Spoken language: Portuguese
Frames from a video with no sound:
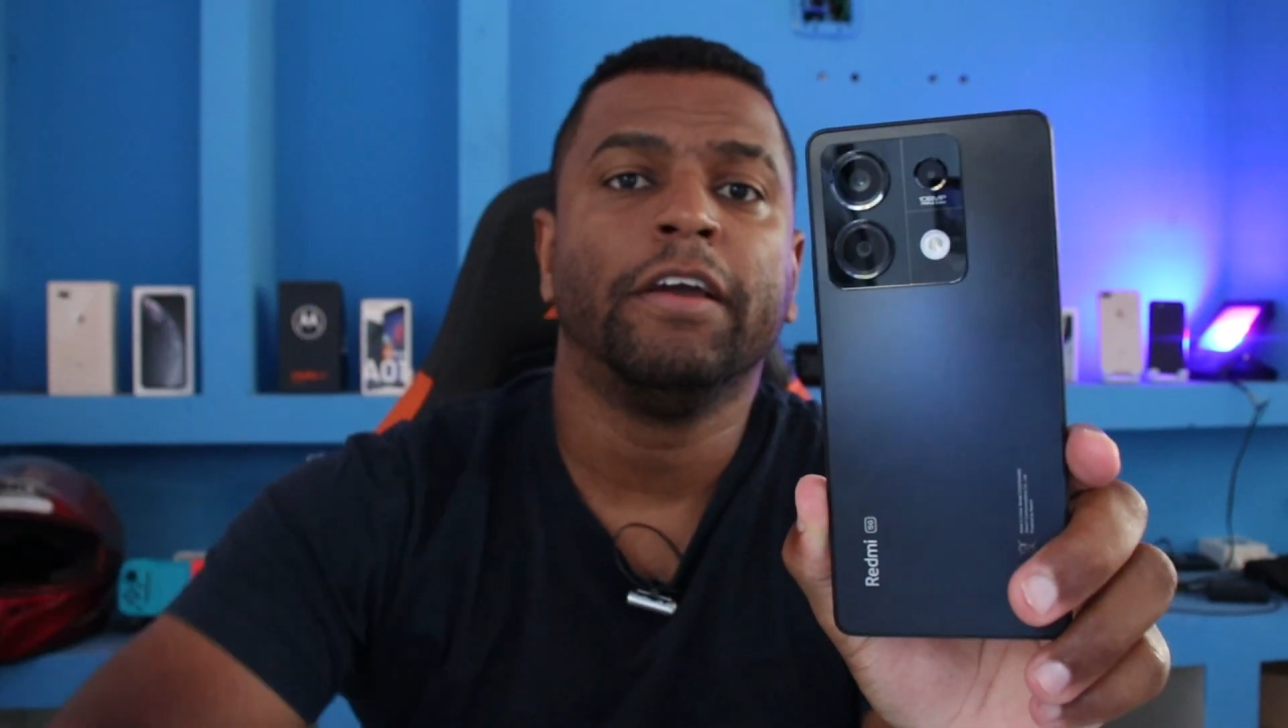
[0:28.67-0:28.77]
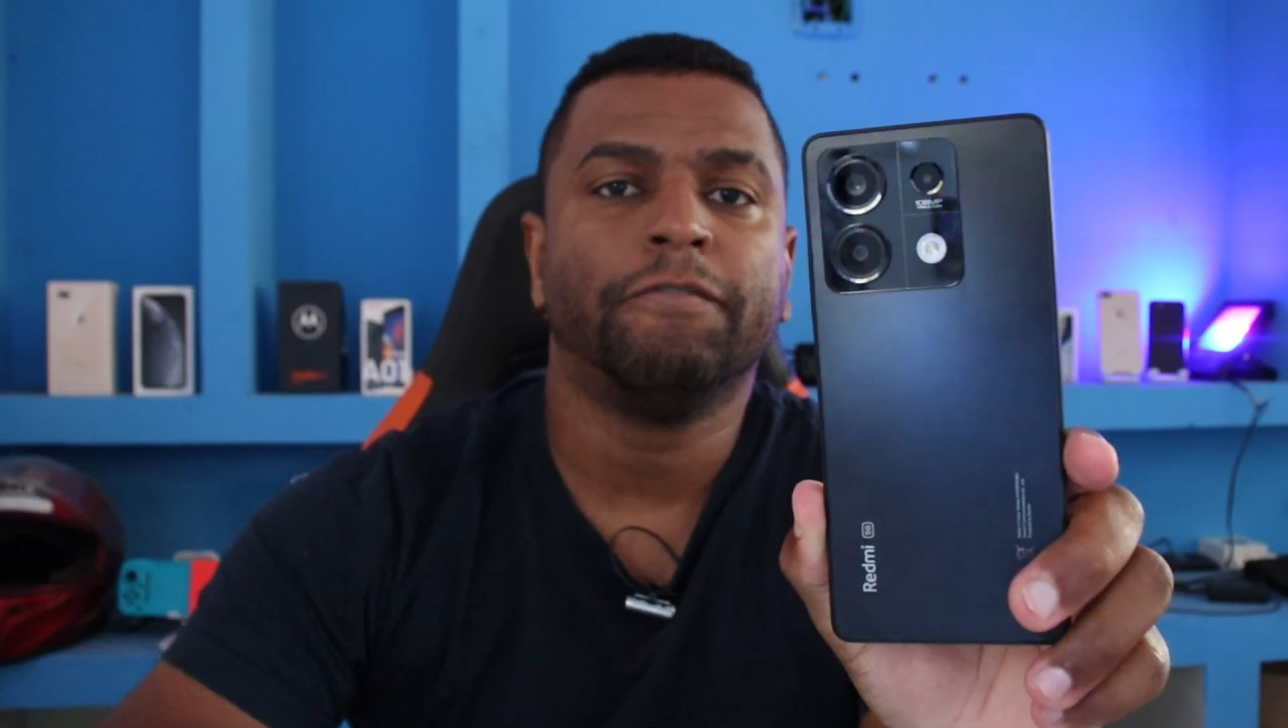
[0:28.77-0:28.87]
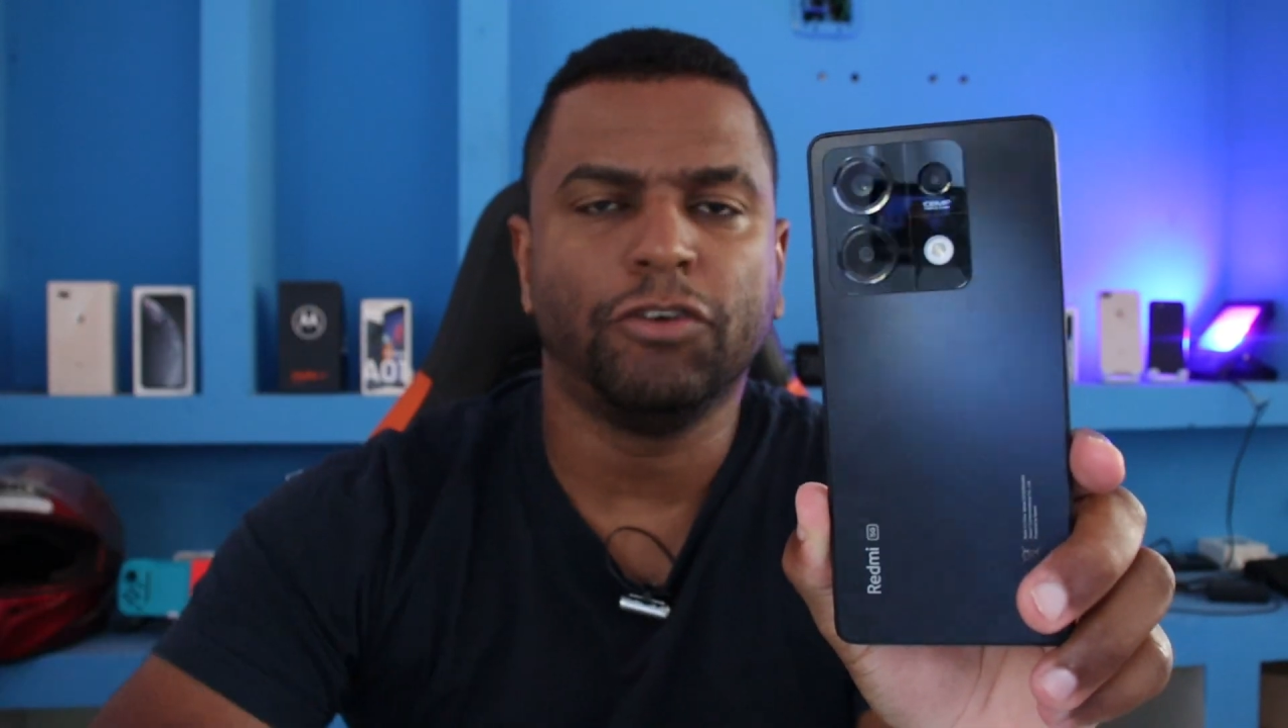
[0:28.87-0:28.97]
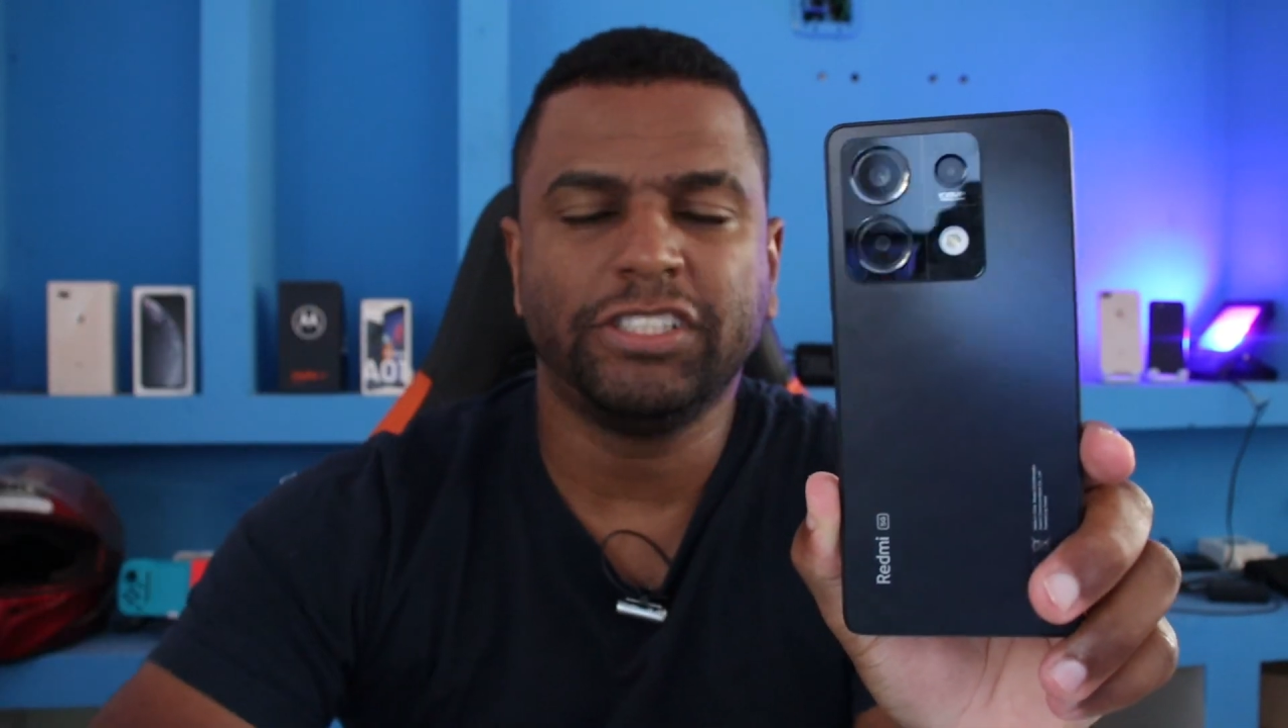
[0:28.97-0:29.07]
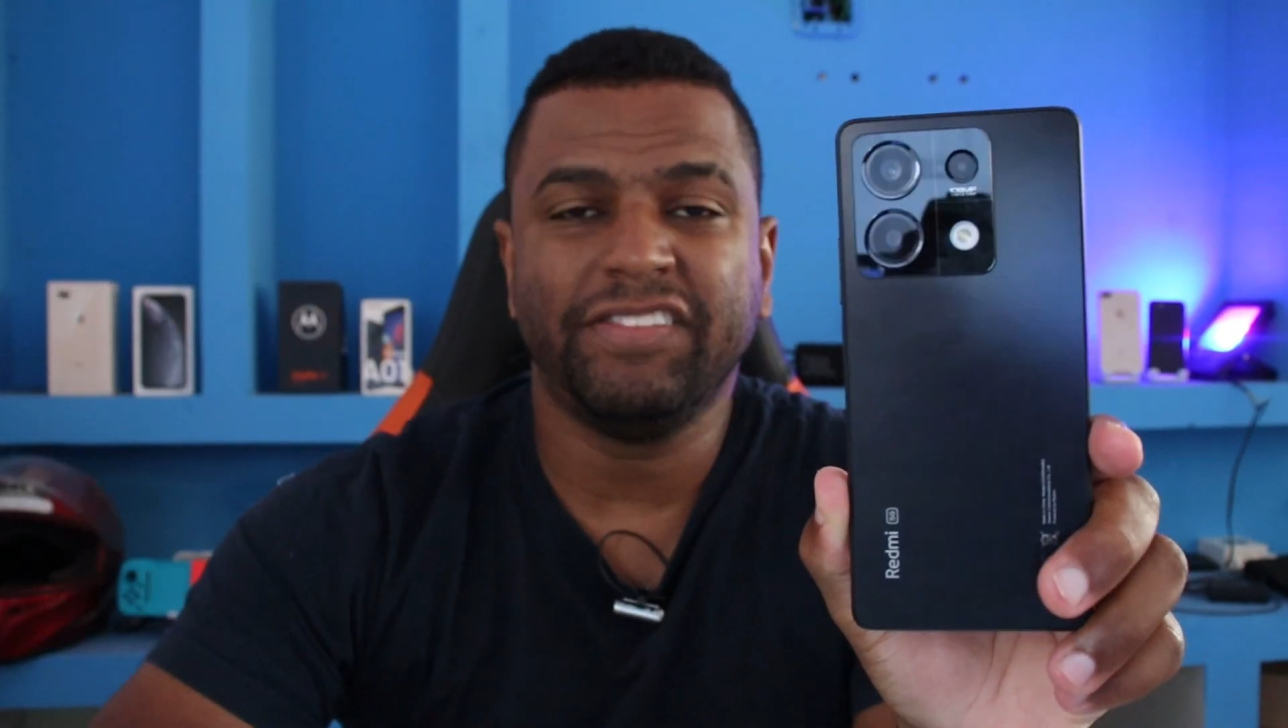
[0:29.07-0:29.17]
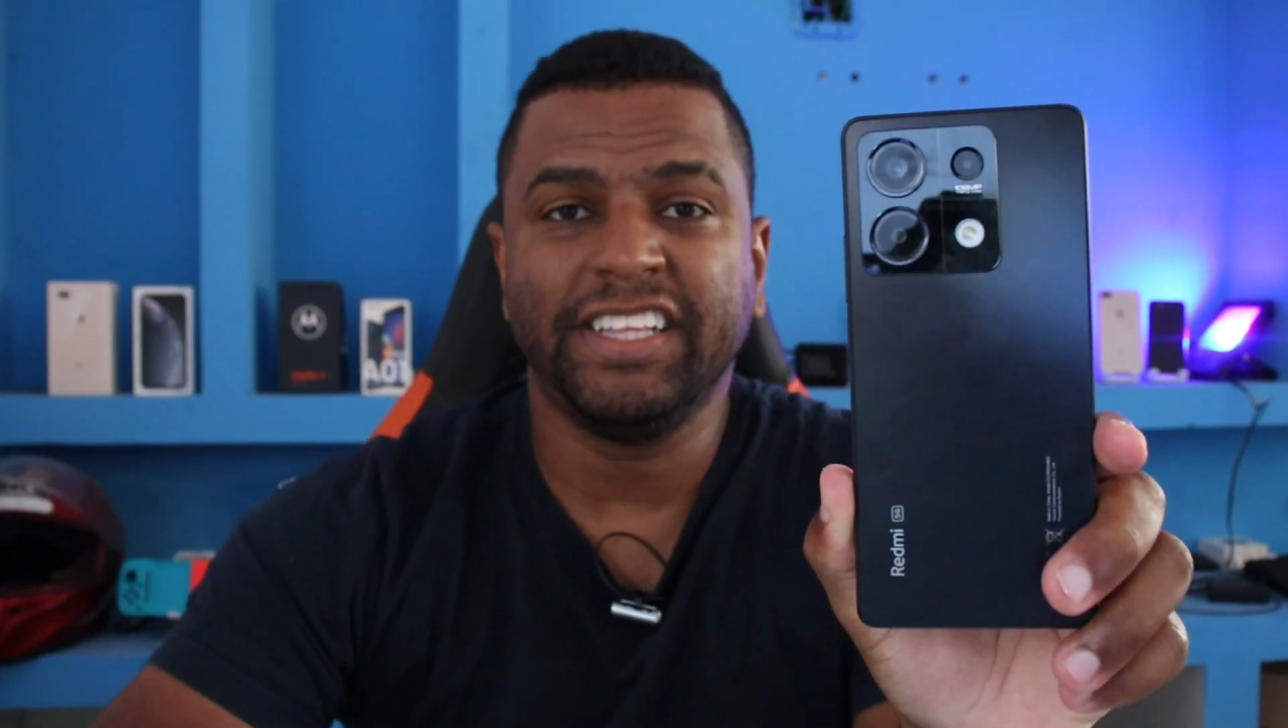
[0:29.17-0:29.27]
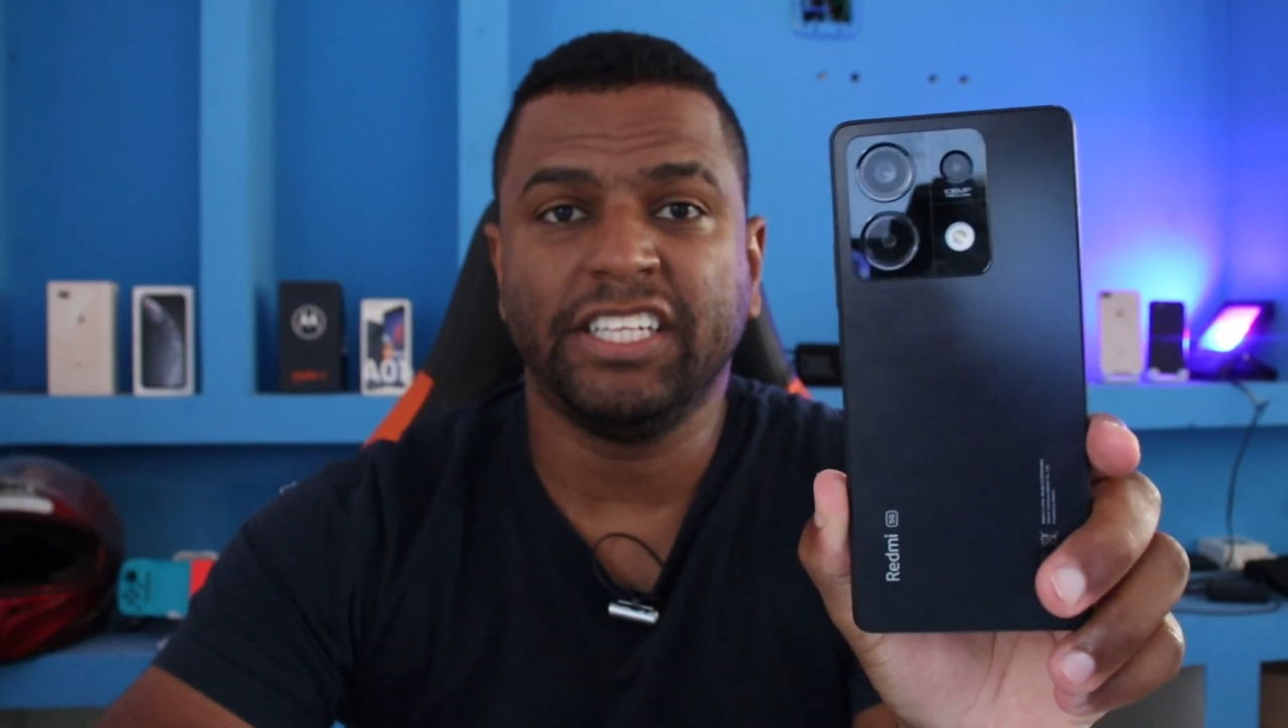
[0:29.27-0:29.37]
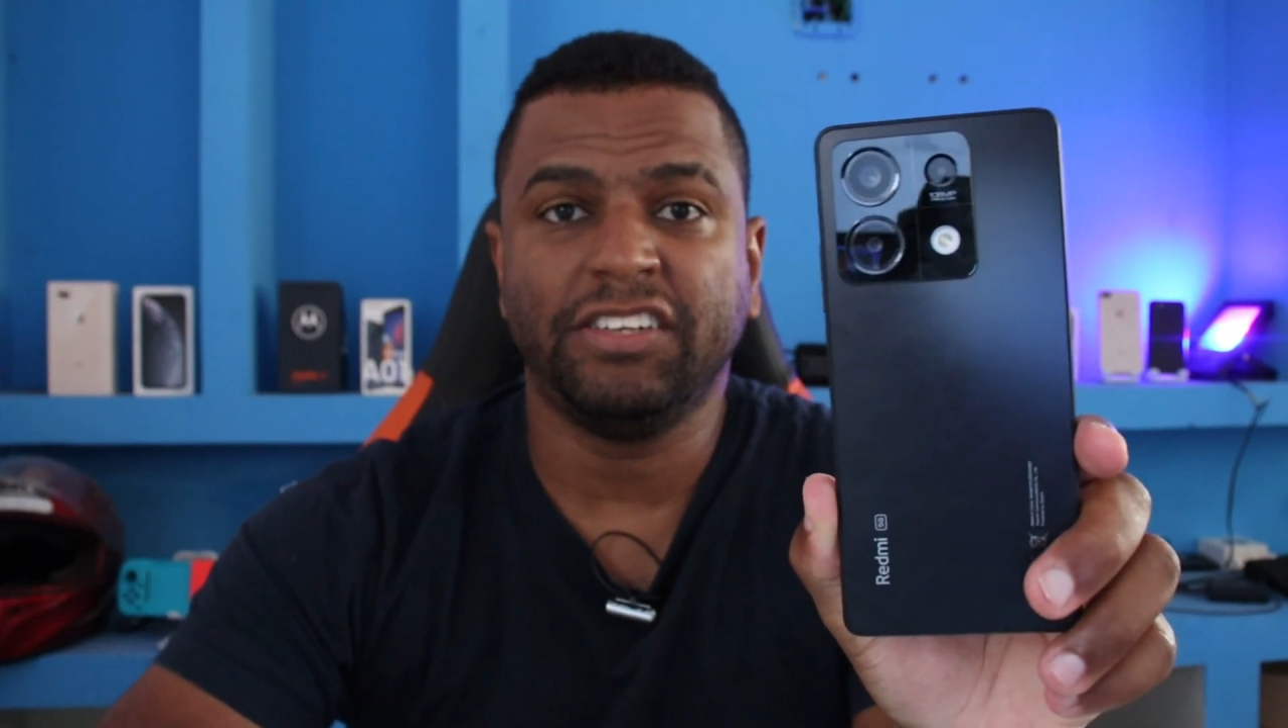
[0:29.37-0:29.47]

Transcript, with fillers: você vai ter